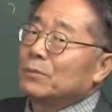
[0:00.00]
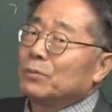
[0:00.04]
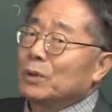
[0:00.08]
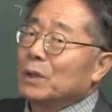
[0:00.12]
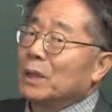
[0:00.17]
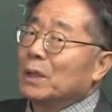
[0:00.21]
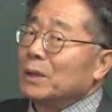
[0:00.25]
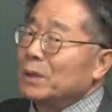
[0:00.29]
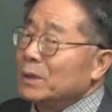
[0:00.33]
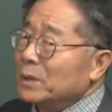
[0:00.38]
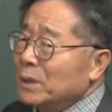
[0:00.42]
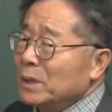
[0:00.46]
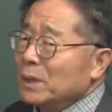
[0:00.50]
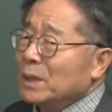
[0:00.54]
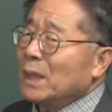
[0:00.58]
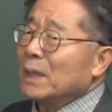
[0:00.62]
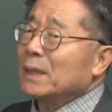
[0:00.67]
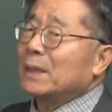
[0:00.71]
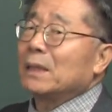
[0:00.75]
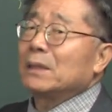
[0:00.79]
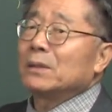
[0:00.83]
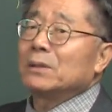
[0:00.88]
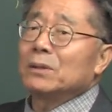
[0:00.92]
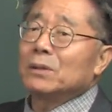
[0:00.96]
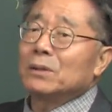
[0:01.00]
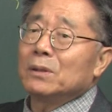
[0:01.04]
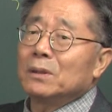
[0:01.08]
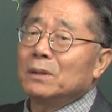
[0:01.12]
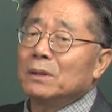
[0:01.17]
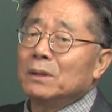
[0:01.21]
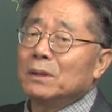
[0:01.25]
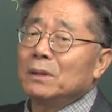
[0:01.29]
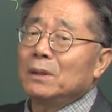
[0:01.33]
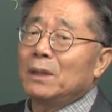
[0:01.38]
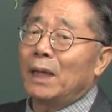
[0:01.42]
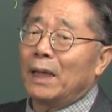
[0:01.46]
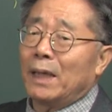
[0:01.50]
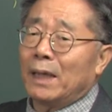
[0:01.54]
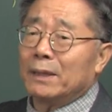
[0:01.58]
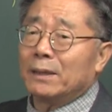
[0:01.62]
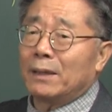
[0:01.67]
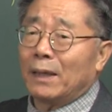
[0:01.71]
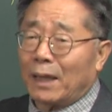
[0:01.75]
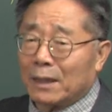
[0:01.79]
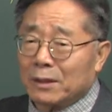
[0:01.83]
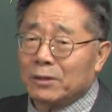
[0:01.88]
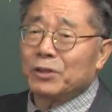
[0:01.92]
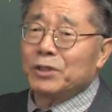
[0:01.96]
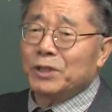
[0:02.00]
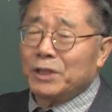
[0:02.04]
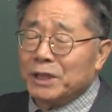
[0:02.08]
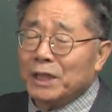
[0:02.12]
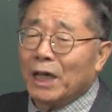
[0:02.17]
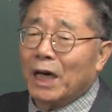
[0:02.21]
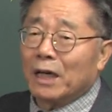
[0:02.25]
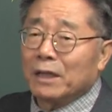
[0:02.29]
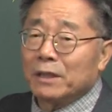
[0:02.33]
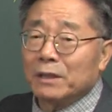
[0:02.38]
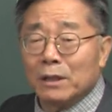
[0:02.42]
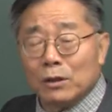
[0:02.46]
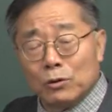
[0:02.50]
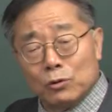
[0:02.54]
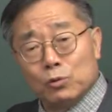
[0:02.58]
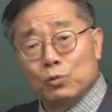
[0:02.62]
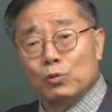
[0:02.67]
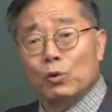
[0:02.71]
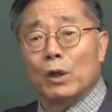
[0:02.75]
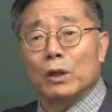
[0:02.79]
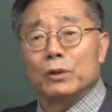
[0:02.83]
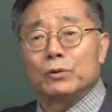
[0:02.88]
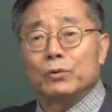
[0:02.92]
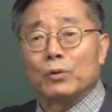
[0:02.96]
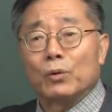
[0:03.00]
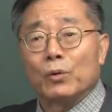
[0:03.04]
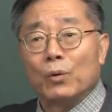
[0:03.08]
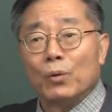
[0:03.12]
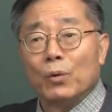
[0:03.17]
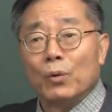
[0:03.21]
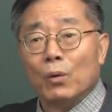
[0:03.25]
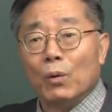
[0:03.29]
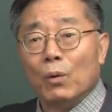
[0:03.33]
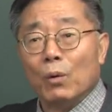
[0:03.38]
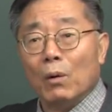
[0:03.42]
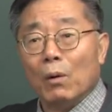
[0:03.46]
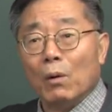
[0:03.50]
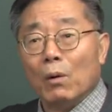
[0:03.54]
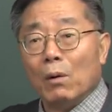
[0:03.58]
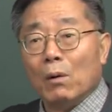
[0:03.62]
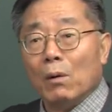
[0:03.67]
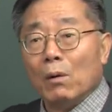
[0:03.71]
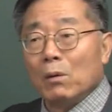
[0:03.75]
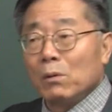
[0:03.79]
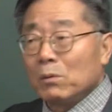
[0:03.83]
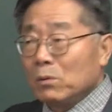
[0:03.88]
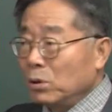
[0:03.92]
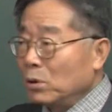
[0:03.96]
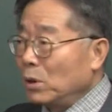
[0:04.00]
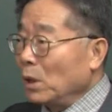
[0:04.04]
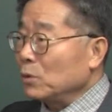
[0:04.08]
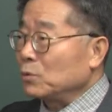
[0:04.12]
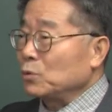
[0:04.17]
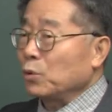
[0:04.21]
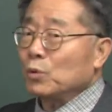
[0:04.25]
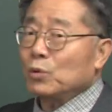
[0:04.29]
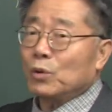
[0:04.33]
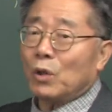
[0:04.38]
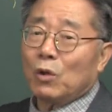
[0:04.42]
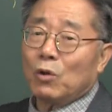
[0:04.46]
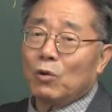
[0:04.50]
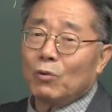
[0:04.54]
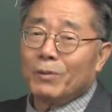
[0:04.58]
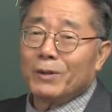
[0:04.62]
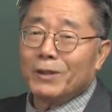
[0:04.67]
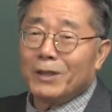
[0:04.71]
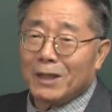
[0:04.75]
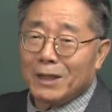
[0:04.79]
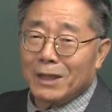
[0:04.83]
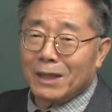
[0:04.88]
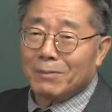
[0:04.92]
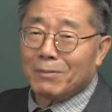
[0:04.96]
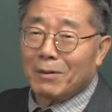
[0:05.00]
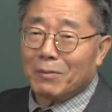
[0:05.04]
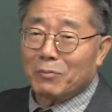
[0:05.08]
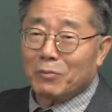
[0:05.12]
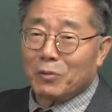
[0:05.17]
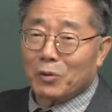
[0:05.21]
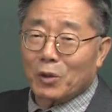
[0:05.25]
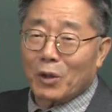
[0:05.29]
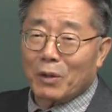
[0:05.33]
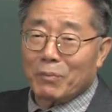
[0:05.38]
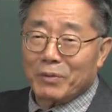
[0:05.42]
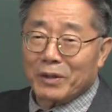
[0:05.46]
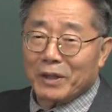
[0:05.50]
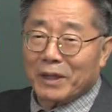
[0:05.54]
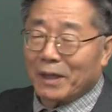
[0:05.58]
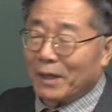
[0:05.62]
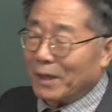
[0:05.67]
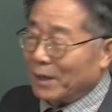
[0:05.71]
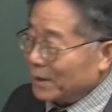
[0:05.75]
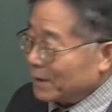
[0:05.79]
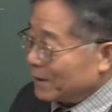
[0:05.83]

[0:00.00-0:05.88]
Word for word: 우리가 어떻게 달성해야 할 것이냐 이게 중요하죠. 그게 좋다고만 뭐 얘기하면 뭐랍니까?